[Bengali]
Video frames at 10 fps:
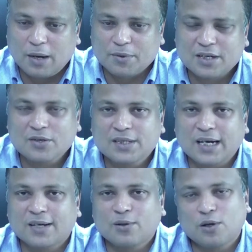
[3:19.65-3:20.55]
আমাকে আসলে
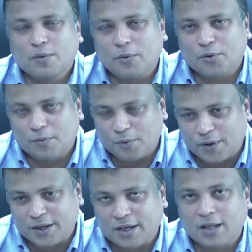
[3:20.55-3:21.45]
জায়গায় তুলতে হবে আবনী
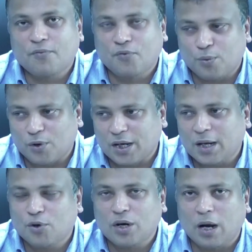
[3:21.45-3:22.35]
মডার্নকে ক্লাব ফুটবলকে
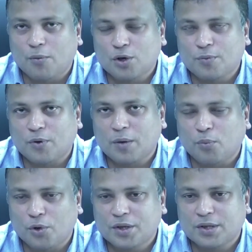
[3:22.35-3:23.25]
এবং আবনী মডার্ন
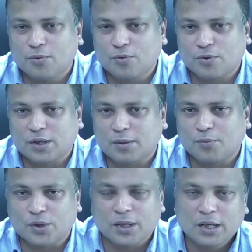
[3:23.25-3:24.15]
বৈরিতা উগ্রতা
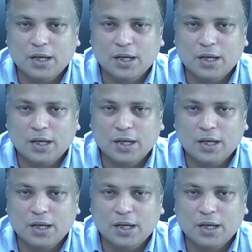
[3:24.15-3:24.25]
তীব্রতা